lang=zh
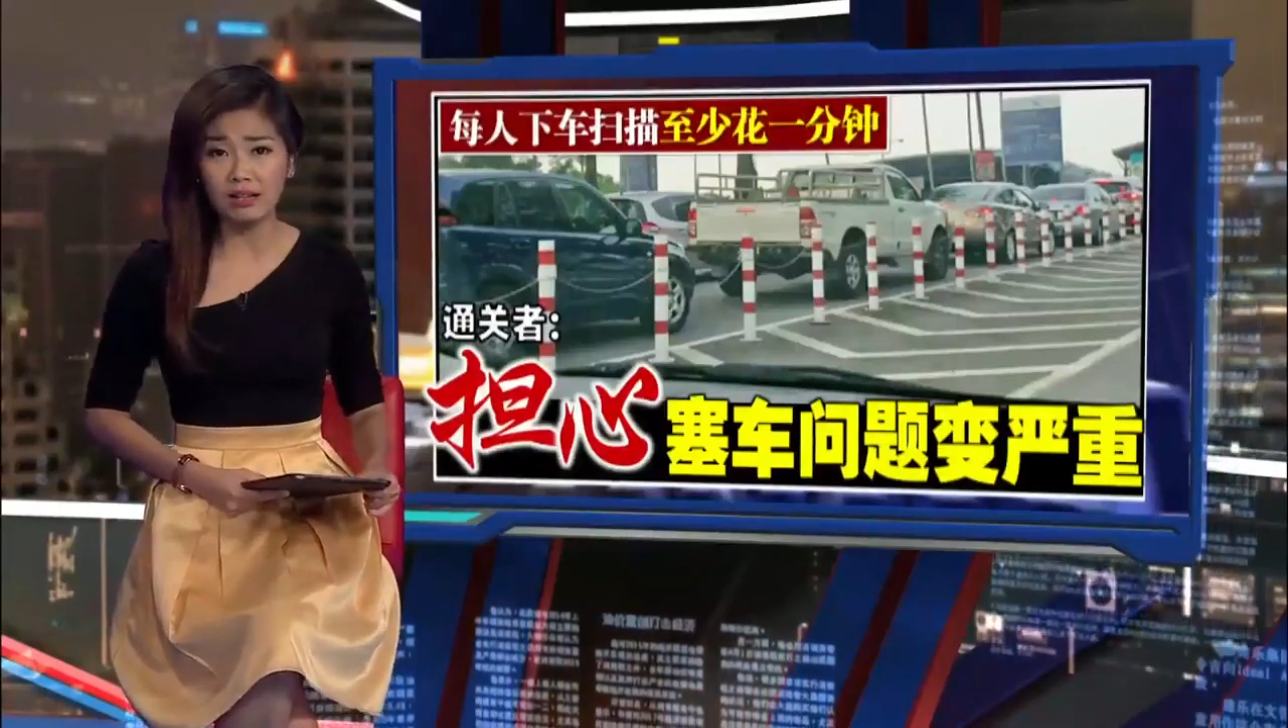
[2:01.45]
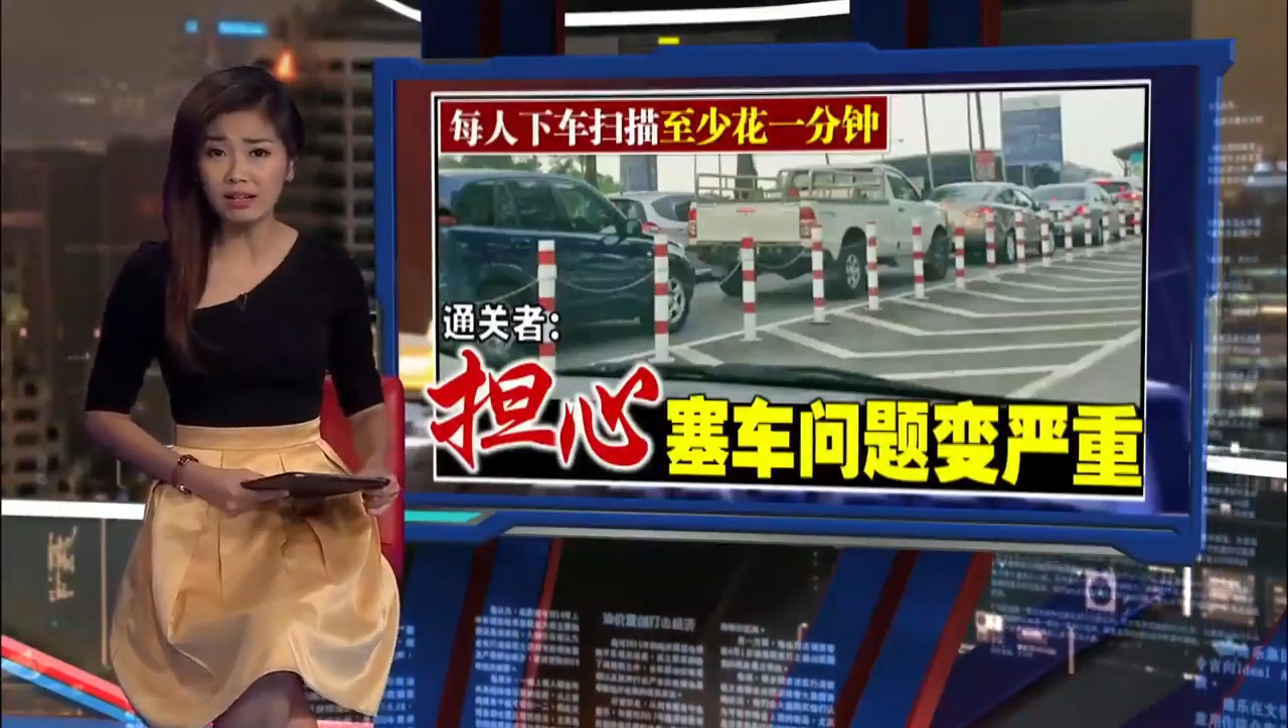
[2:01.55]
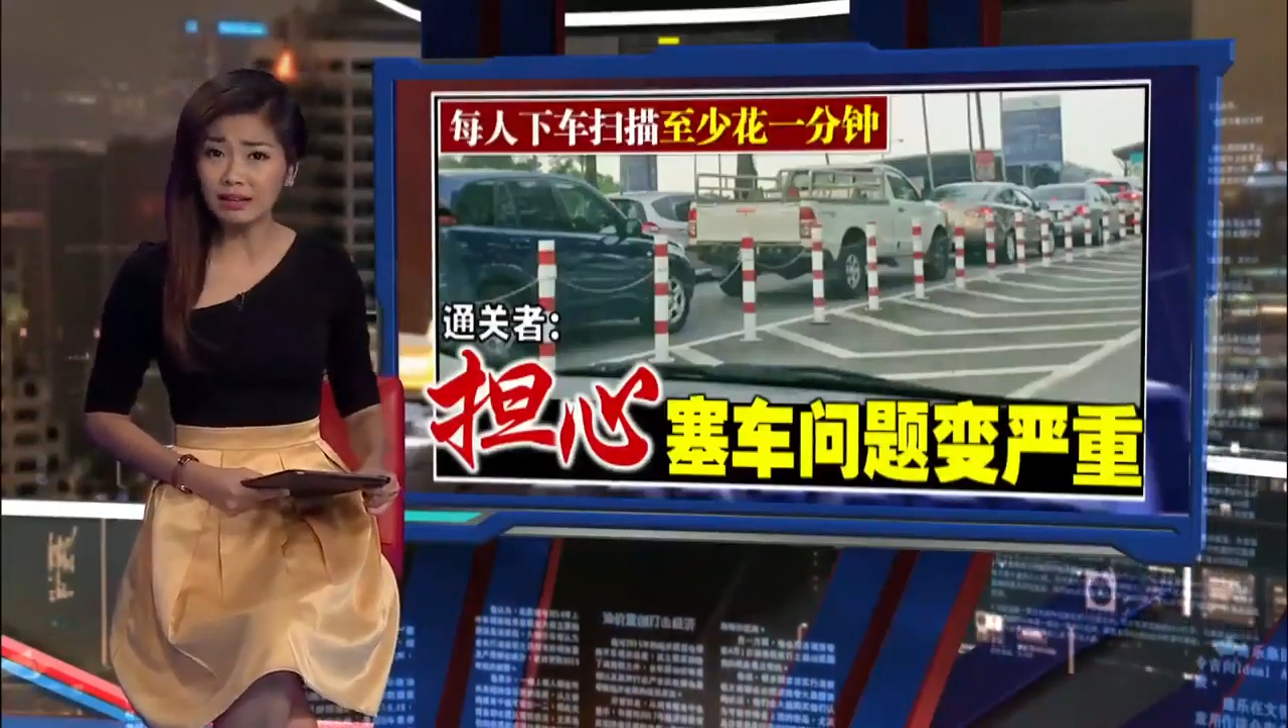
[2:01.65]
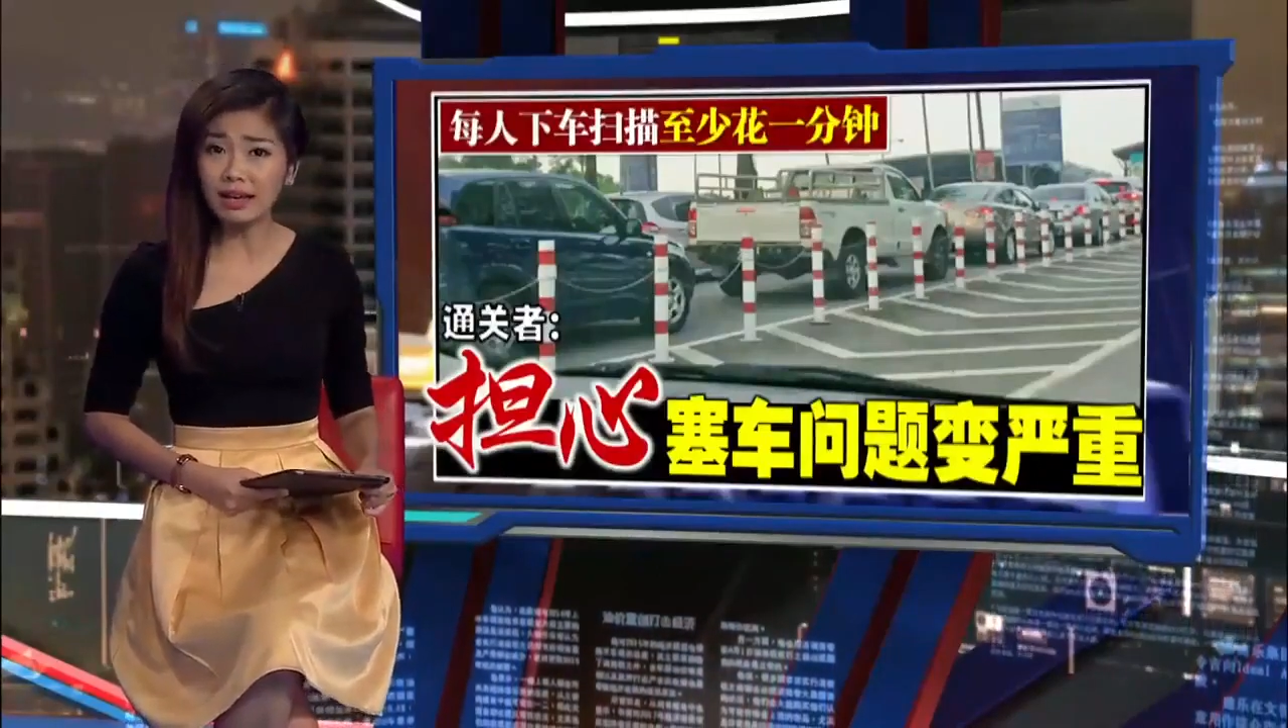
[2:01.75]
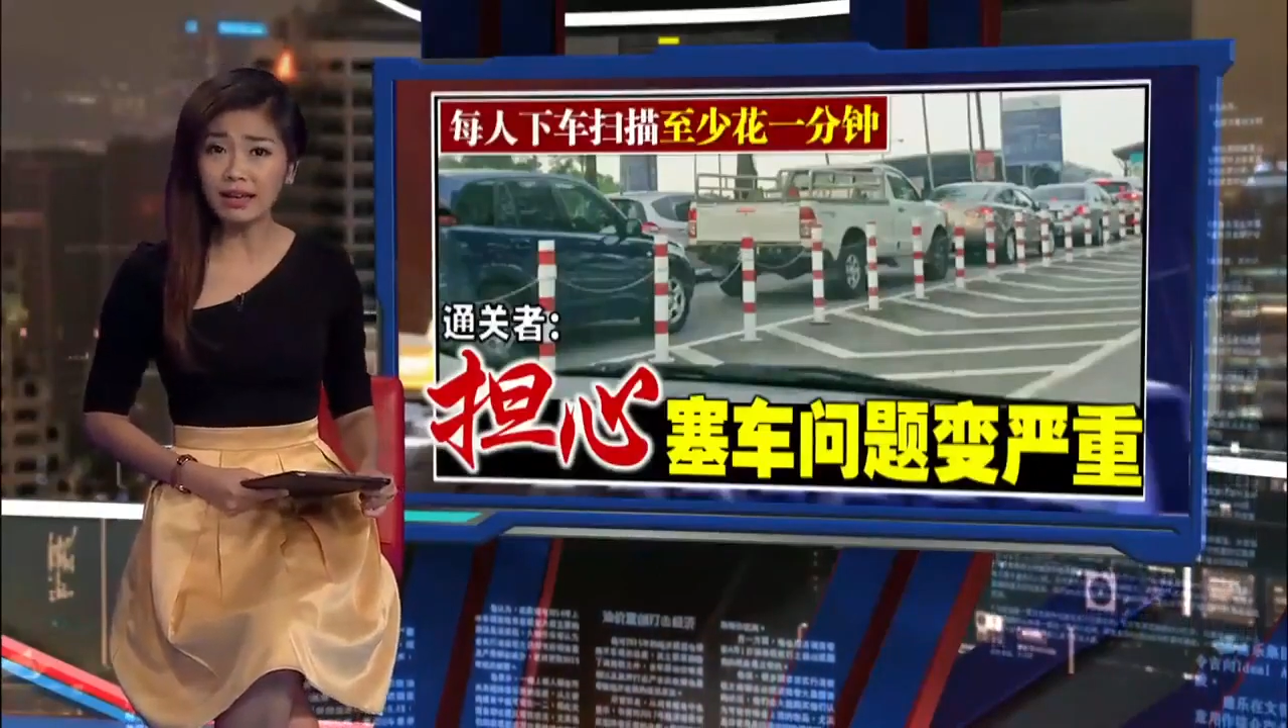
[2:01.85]

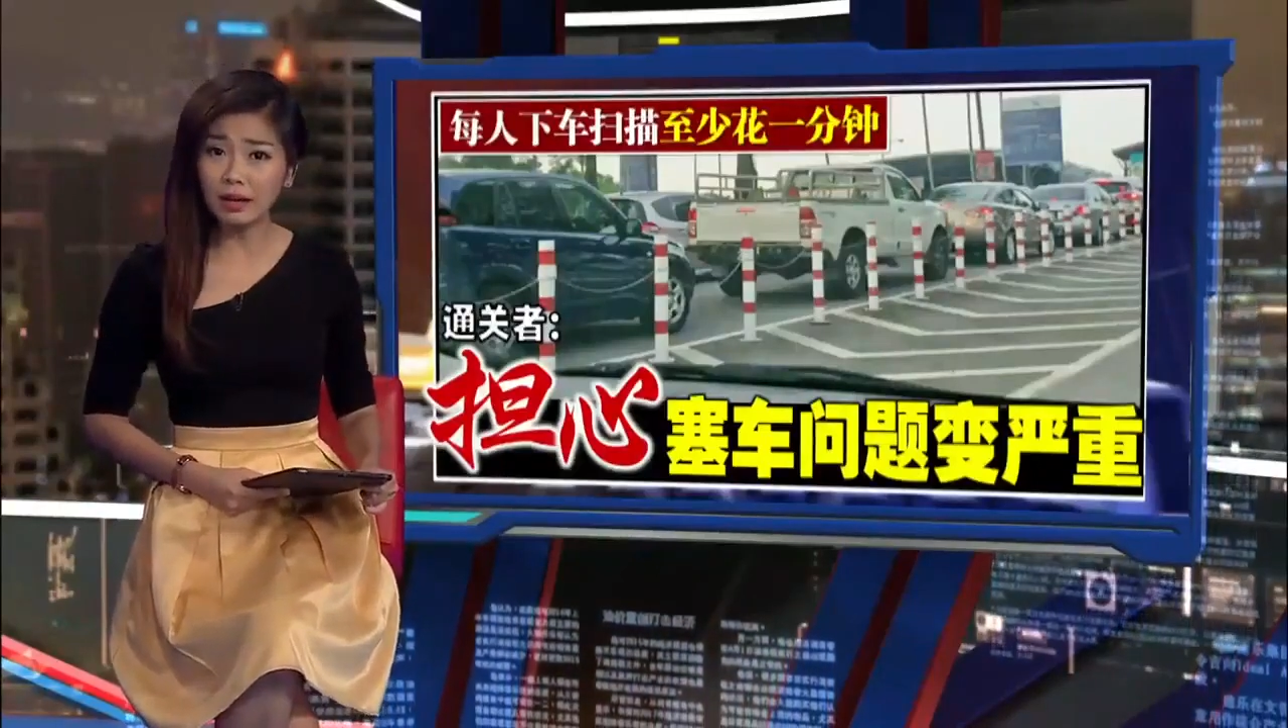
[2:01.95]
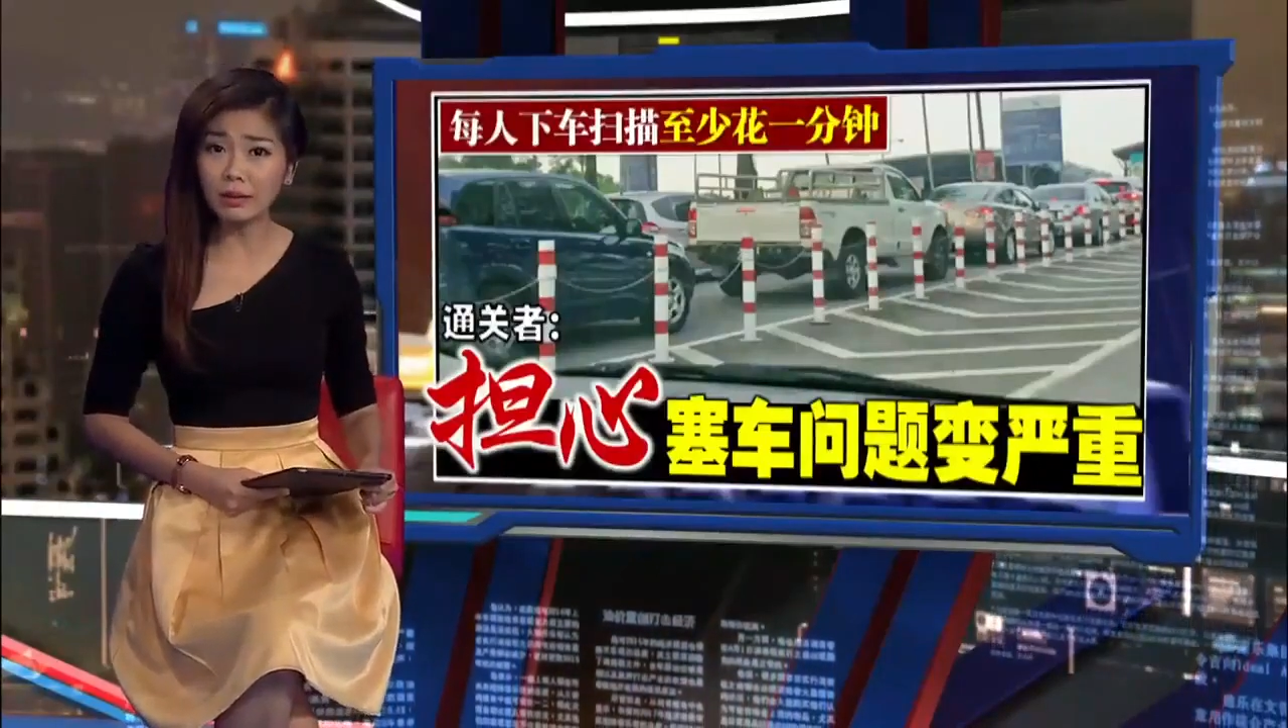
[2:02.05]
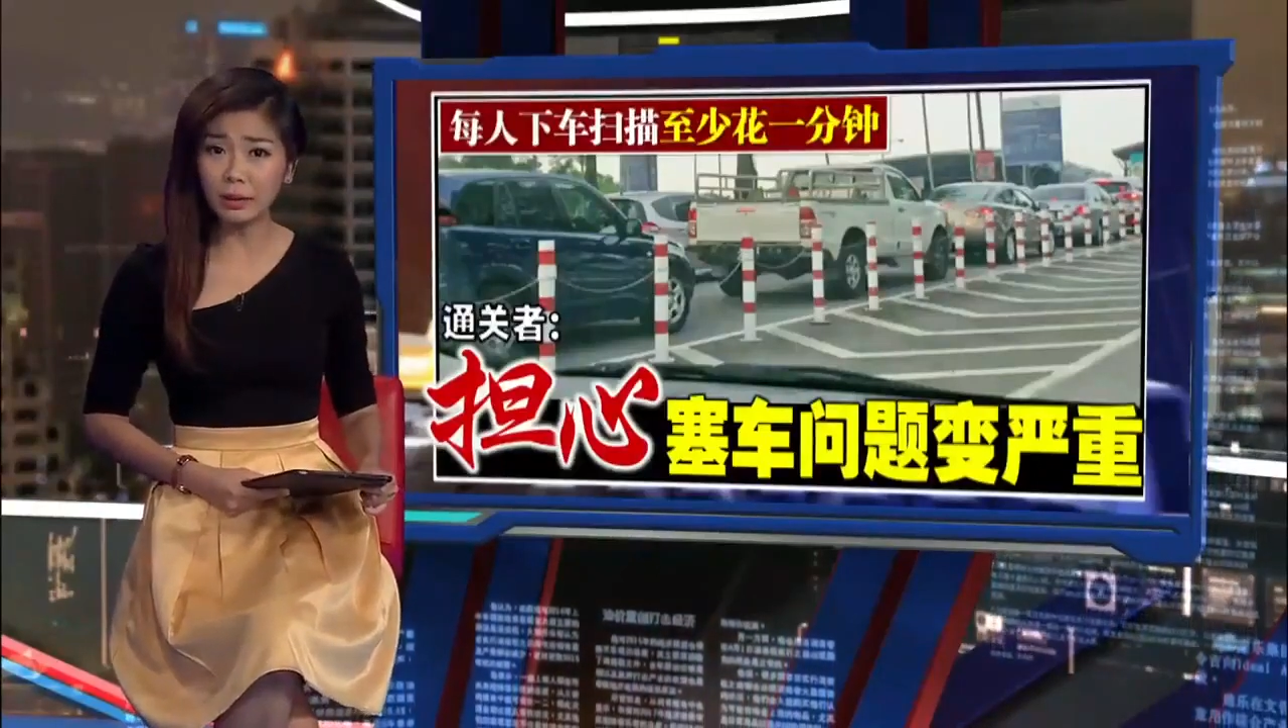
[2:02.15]
这样来来